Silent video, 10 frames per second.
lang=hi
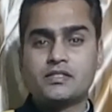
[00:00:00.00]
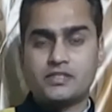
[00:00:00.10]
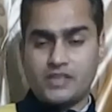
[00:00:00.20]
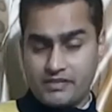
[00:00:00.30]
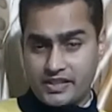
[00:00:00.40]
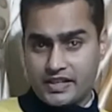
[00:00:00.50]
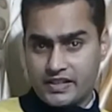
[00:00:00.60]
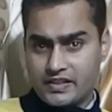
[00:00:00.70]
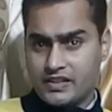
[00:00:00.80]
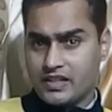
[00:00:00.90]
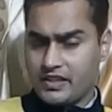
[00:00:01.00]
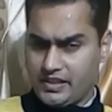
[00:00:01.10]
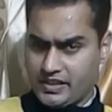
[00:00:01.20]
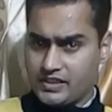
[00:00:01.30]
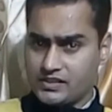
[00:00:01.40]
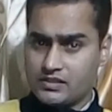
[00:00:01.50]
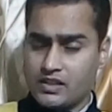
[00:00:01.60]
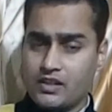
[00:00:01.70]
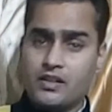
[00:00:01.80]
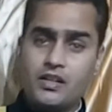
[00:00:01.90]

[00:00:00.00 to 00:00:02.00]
सर्वर कैटेगरी का एक एडिशन था